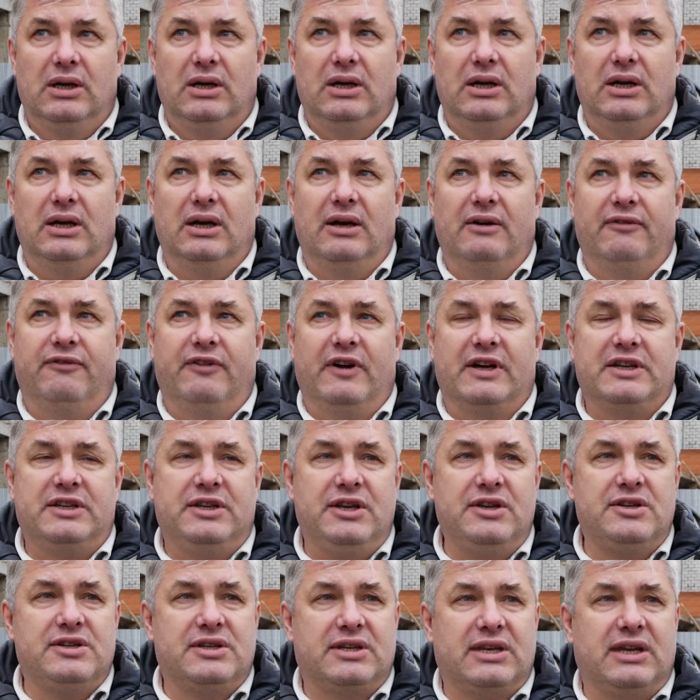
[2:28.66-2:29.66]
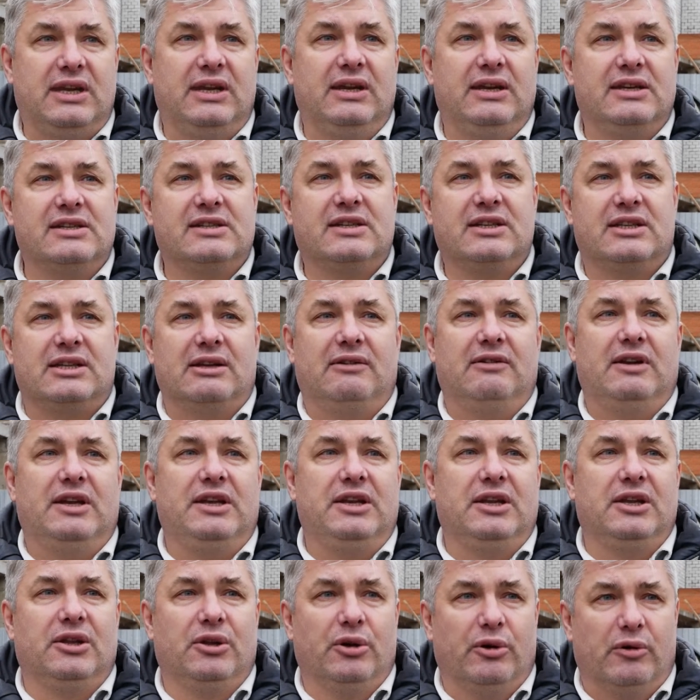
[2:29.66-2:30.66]
Э, фактически
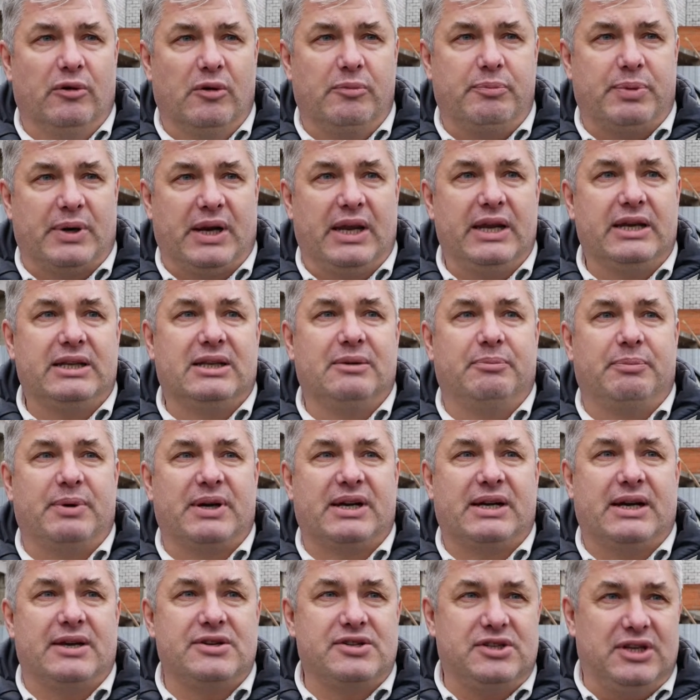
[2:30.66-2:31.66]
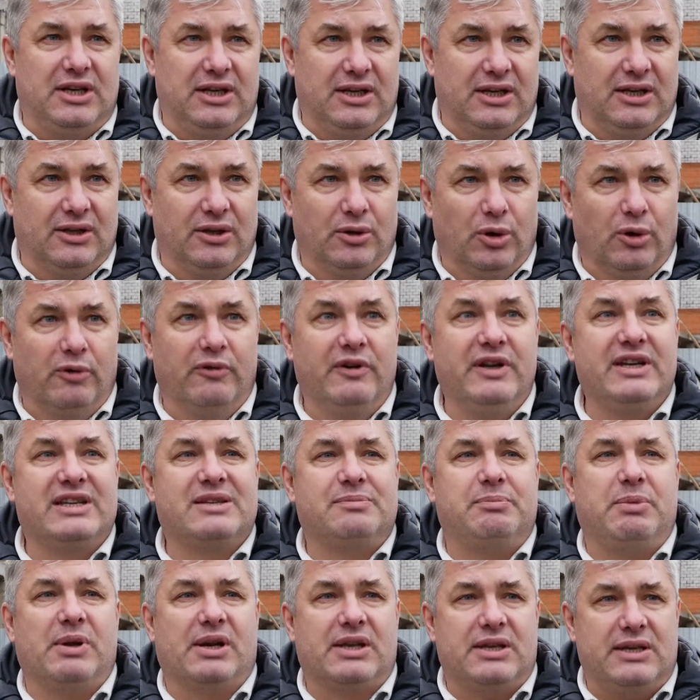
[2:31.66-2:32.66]
изготовление нового проекта, прохождение новой
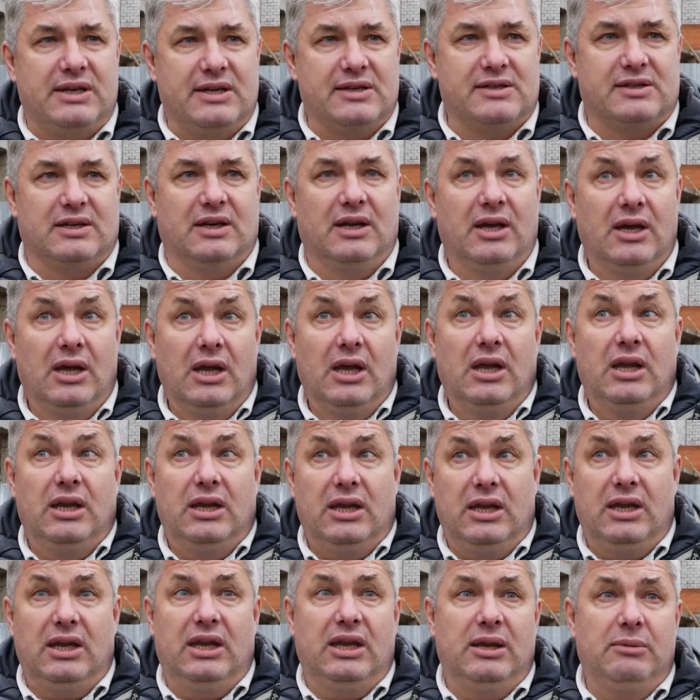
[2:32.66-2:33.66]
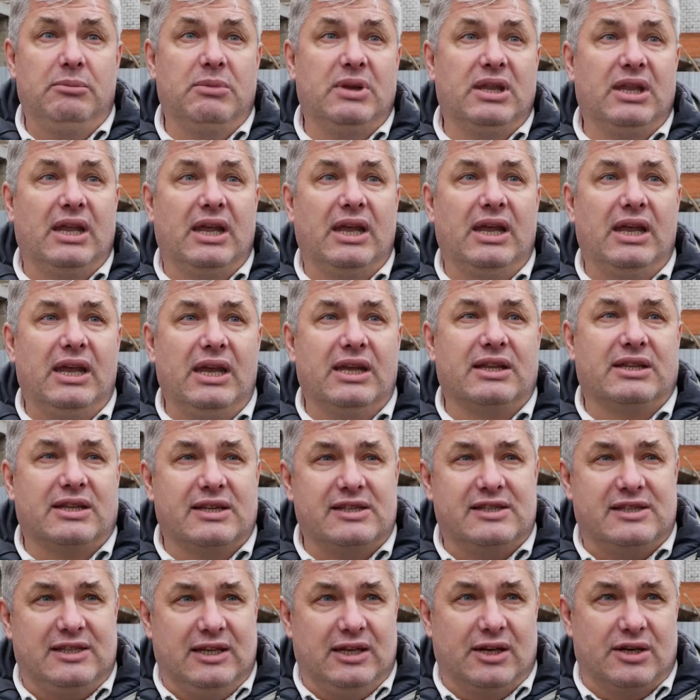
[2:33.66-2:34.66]
экспертизы, и именно это
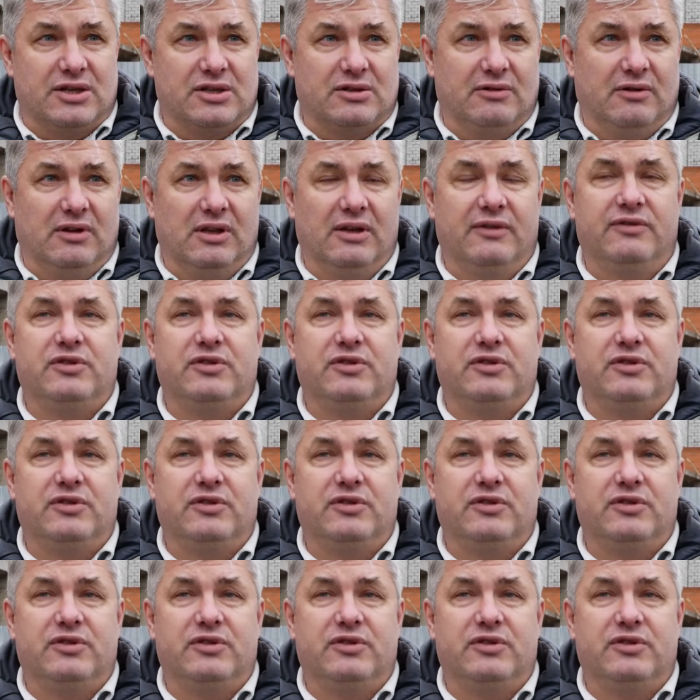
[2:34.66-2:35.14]
сдерживало